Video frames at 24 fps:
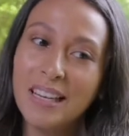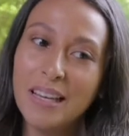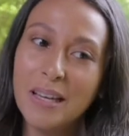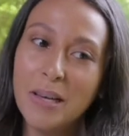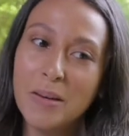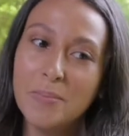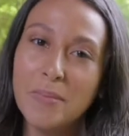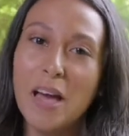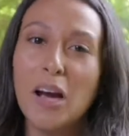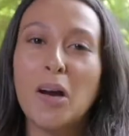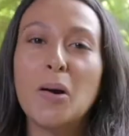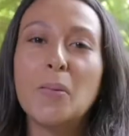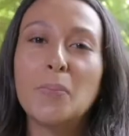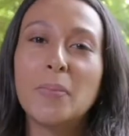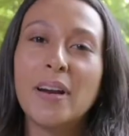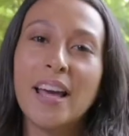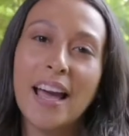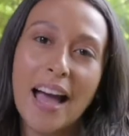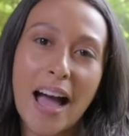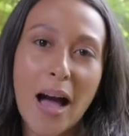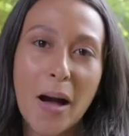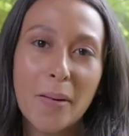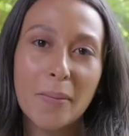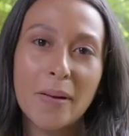me
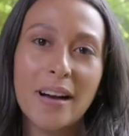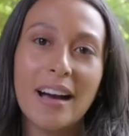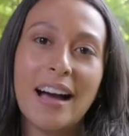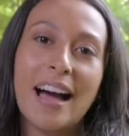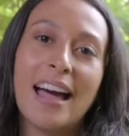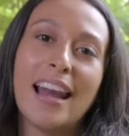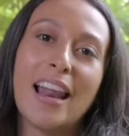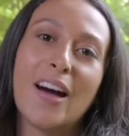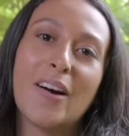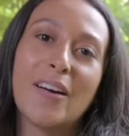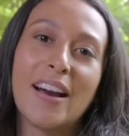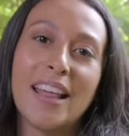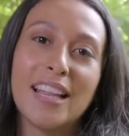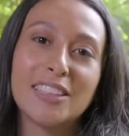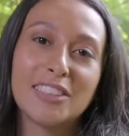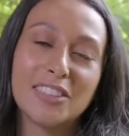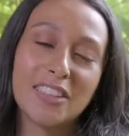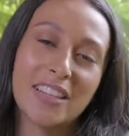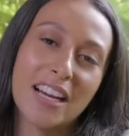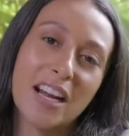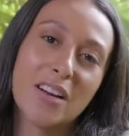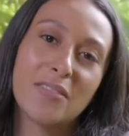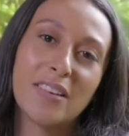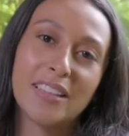acomplejaba a la hora de
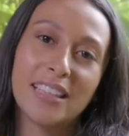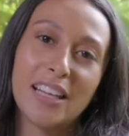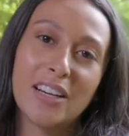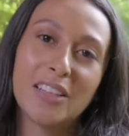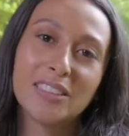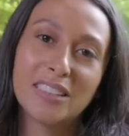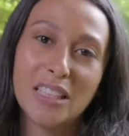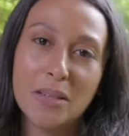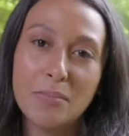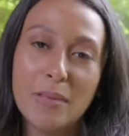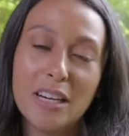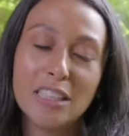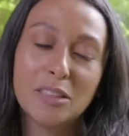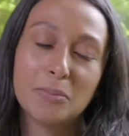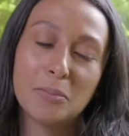sonreír frente a los demás